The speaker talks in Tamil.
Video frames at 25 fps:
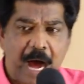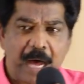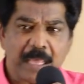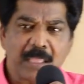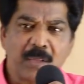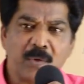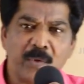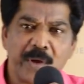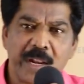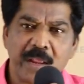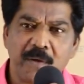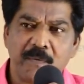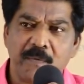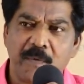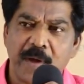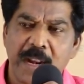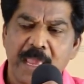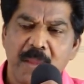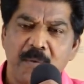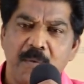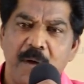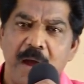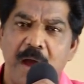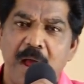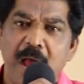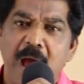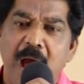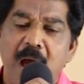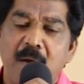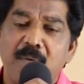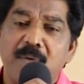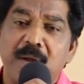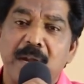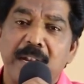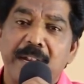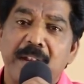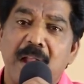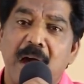அதனுடைய விளைவாக
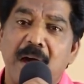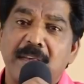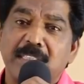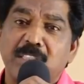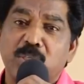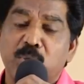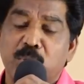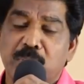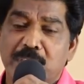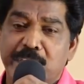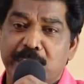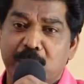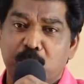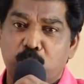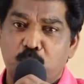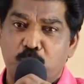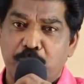அவர்களை ஆசீர்வதிக்க